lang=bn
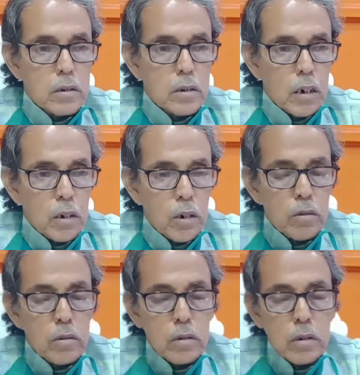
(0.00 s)
চারনক
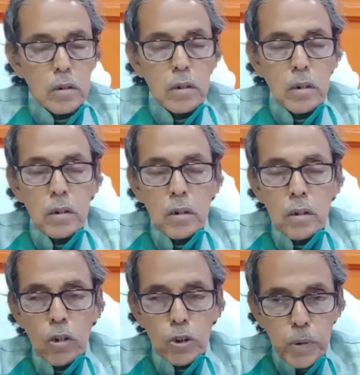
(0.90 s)

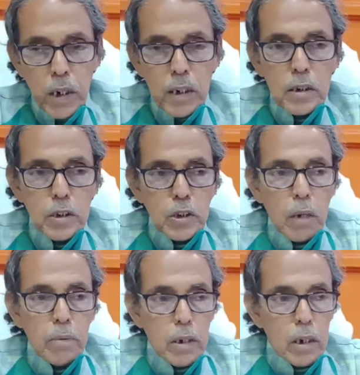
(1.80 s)
হসপিটালের যে
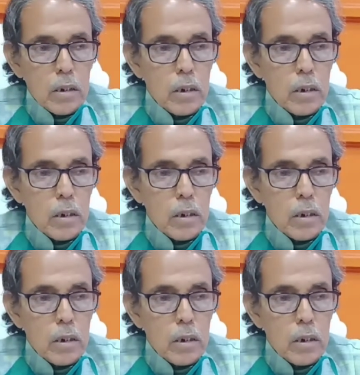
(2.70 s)
স্টাফেরা